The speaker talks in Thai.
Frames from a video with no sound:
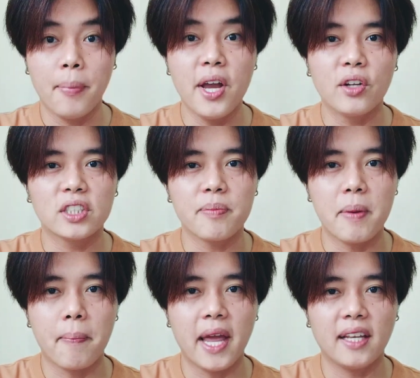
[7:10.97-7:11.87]
เพื่อนของฉัน
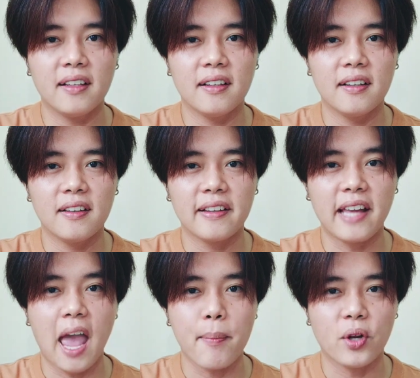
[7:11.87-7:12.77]
เป็นเด็ก
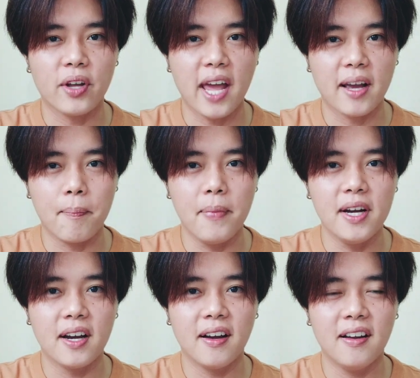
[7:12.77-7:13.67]
แกมันแค่ดอกเบื้
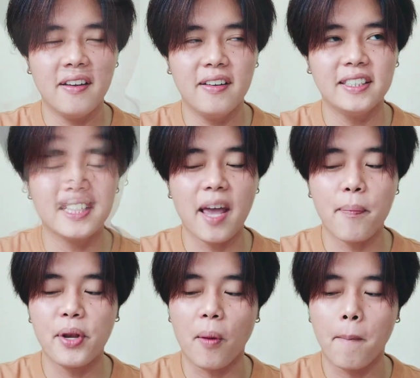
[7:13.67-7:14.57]
องหรือถ้าแก
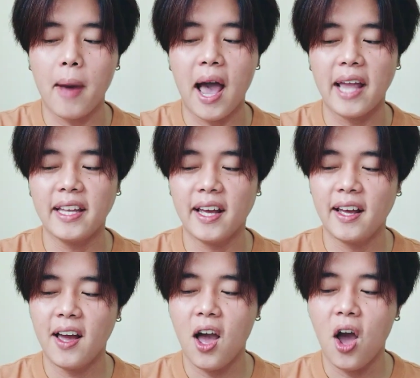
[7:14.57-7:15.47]
เป็นดอกไม้เนี่ย
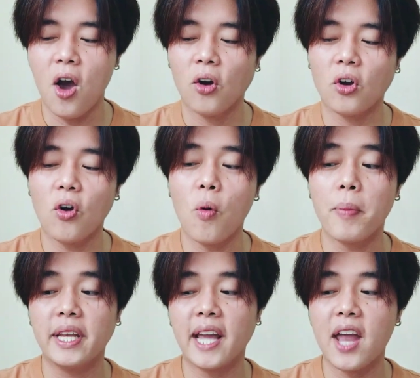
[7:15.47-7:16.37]
ก็คง
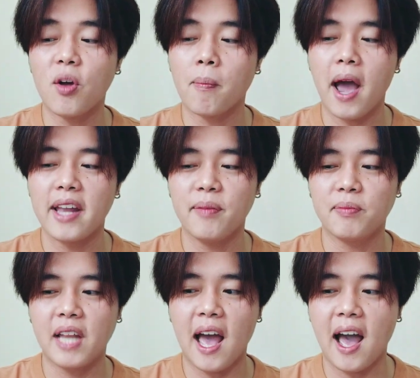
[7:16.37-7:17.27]
เป็นแค่ดอกไม้บน
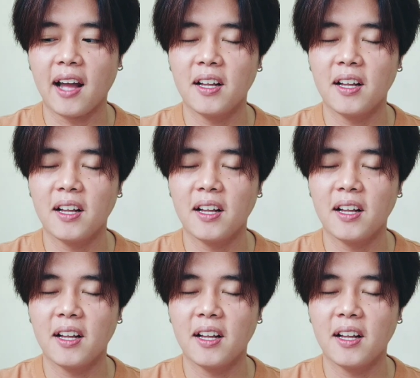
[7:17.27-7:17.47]
ทาง